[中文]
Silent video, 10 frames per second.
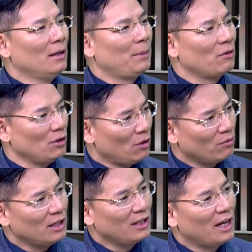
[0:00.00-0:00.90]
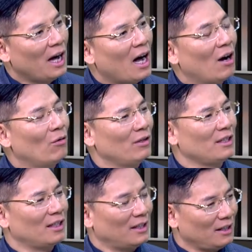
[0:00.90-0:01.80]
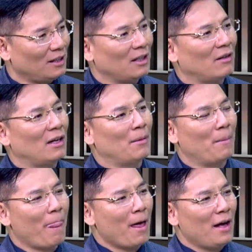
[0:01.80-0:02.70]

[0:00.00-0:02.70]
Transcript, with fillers: 表示同情也好，或者也 w 嗯，